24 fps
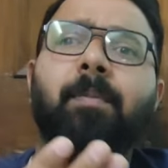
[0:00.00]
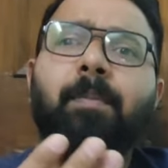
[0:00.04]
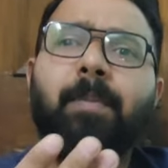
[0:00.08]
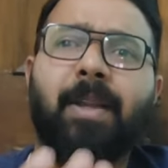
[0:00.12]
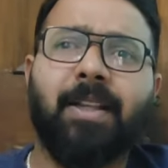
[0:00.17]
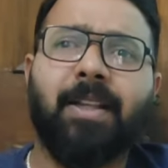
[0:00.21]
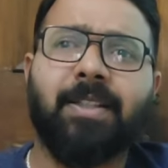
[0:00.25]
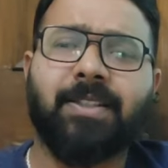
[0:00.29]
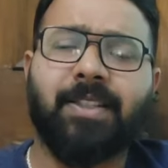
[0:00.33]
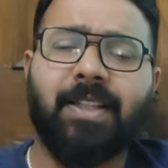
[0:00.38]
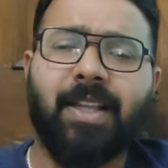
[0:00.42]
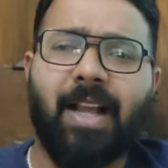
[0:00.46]

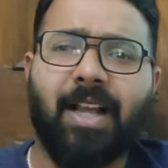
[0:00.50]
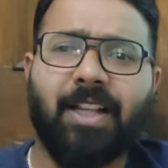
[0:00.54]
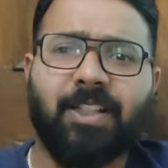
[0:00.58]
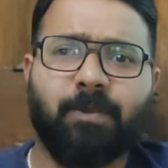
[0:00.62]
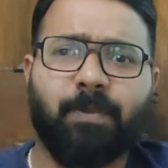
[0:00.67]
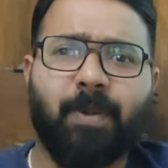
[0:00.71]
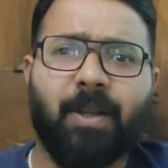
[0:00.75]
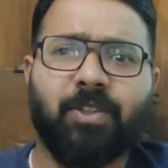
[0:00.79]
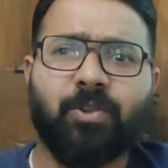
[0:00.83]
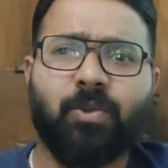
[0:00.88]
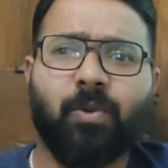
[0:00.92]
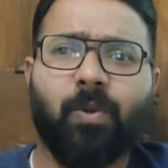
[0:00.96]
मेंस के
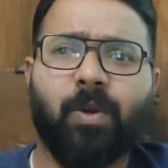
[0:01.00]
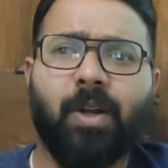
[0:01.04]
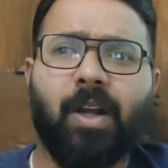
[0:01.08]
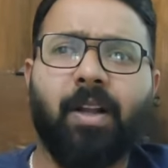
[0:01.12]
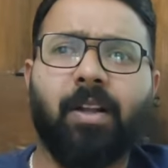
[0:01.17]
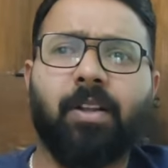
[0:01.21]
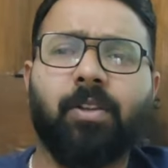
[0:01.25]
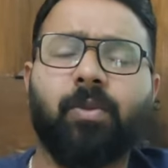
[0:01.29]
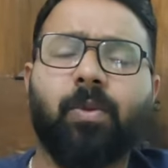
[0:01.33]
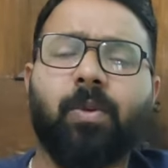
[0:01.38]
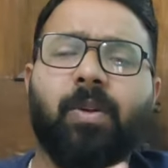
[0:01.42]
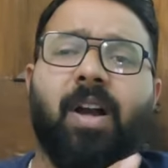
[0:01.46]
आसपास होगा
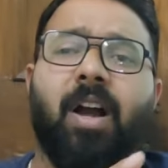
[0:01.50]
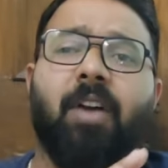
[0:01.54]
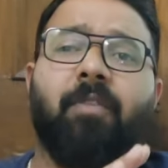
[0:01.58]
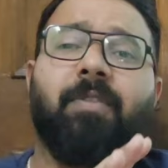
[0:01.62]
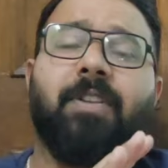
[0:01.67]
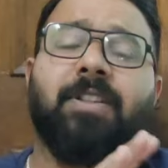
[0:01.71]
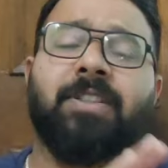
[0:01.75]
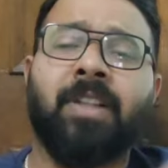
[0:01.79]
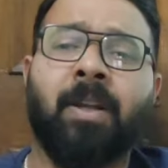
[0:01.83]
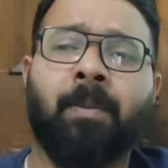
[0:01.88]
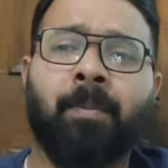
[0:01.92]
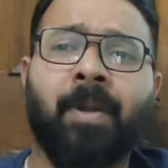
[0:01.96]
तो
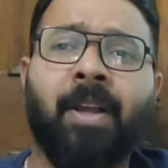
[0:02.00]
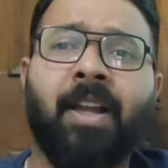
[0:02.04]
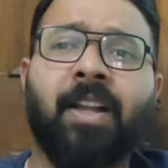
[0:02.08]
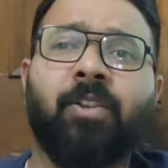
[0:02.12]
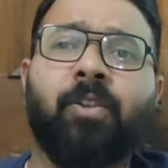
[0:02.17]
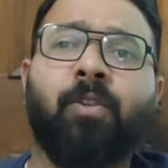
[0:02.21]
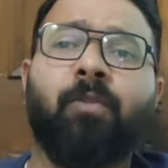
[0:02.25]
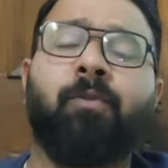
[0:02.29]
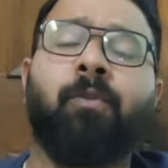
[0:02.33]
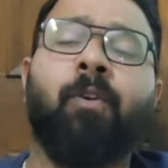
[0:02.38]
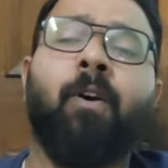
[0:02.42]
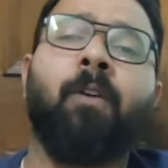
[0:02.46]
काफी समय है
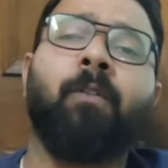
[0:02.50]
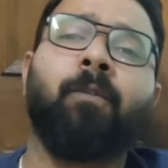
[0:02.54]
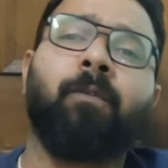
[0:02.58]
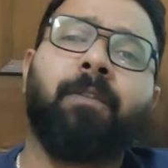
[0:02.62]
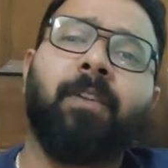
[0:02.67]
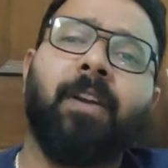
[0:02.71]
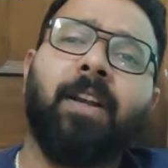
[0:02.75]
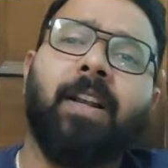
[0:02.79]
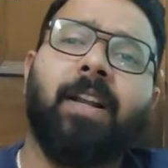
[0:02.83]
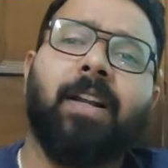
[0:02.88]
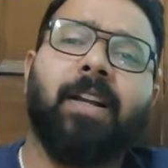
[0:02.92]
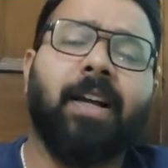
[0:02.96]
तो फॉर्म
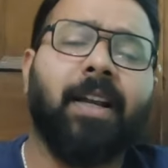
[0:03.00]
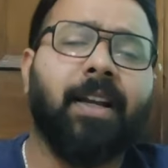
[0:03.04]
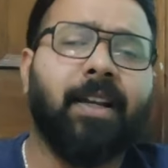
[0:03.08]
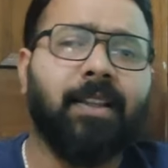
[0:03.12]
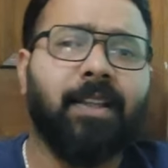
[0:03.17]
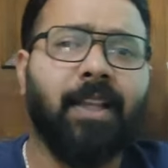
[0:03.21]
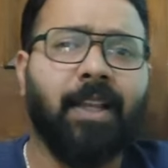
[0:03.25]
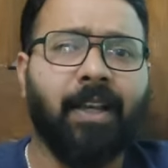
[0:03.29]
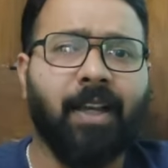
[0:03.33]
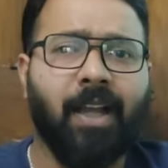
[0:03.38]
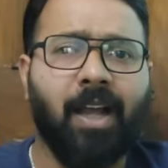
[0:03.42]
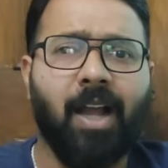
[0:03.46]
फिल कर
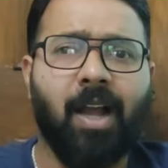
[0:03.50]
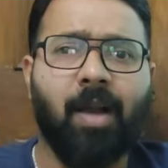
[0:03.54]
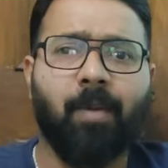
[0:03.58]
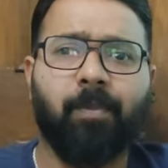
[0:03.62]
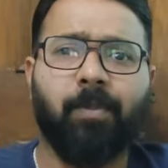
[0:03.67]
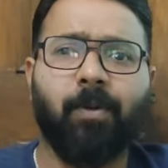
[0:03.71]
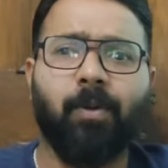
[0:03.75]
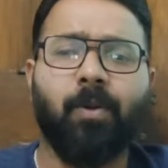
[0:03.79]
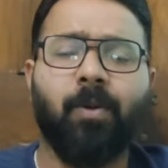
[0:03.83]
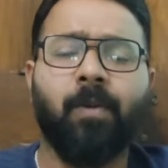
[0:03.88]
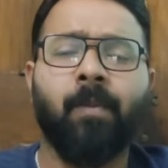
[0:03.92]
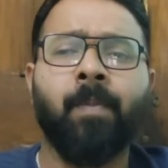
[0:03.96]
देना
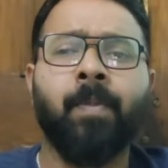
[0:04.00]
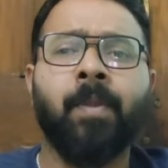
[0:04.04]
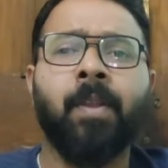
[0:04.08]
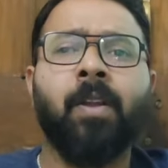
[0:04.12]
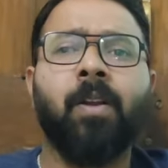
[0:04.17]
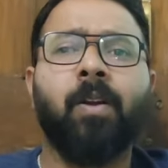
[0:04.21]
आप लोग